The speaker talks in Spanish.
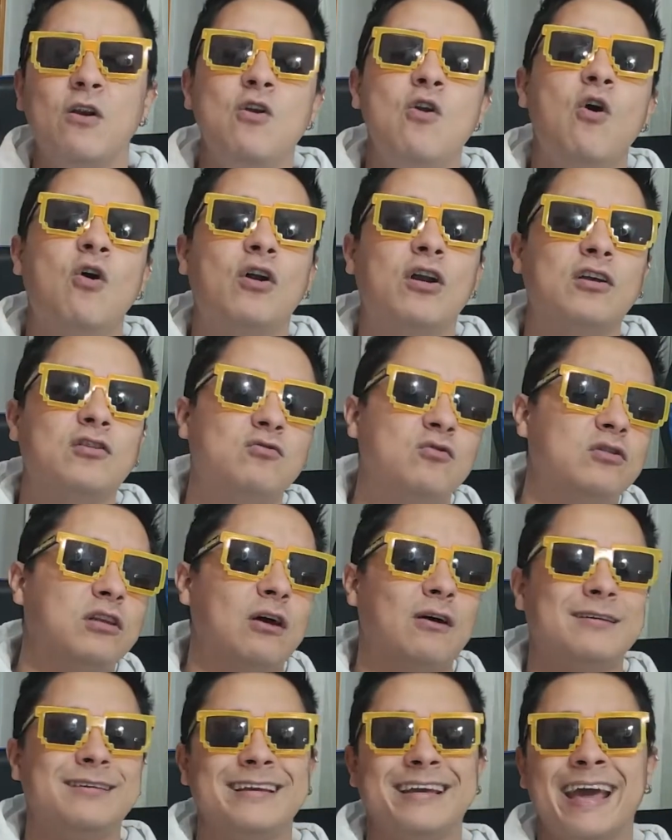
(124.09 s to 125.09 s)
los
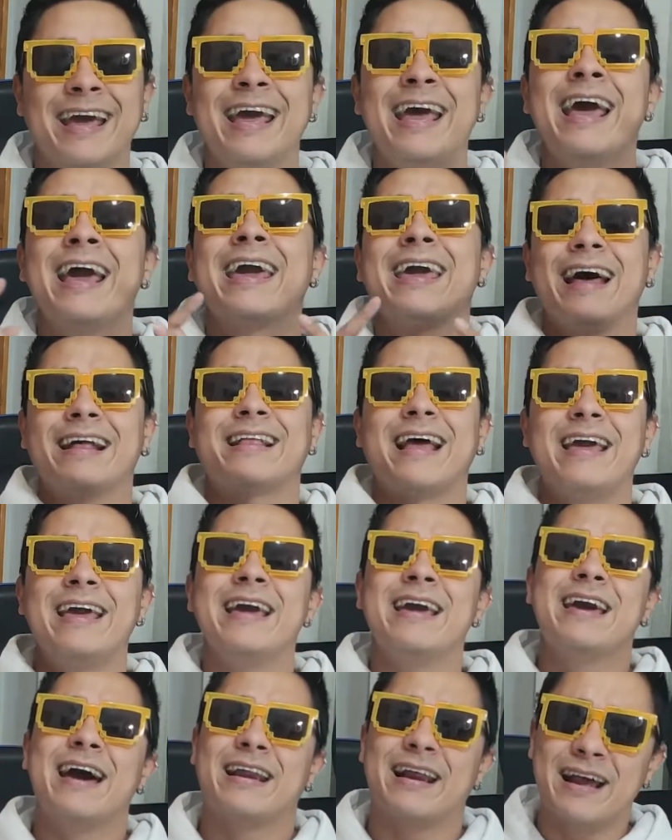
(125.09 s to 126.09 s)
resultados. Así que quédate
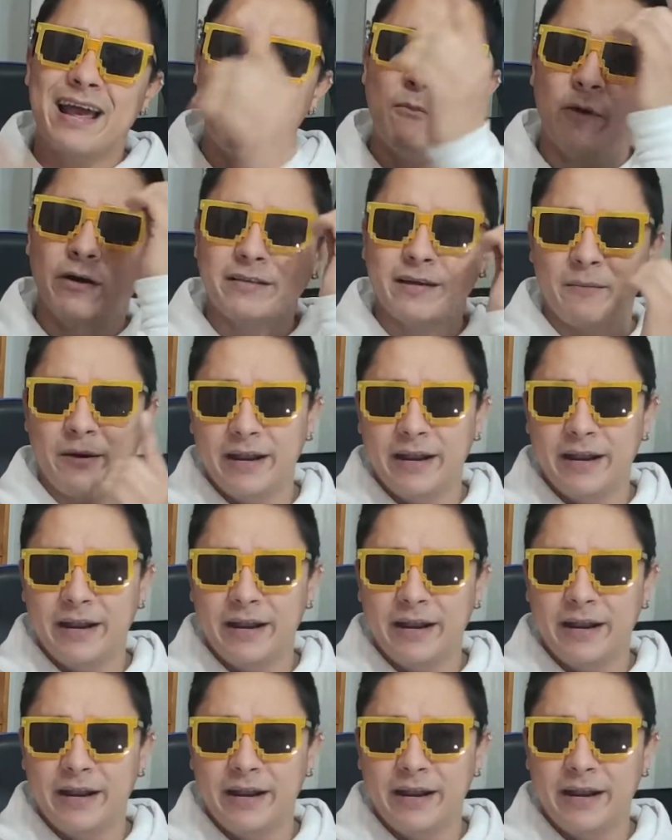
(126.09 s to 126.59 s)
ahí, que arrancamos de esta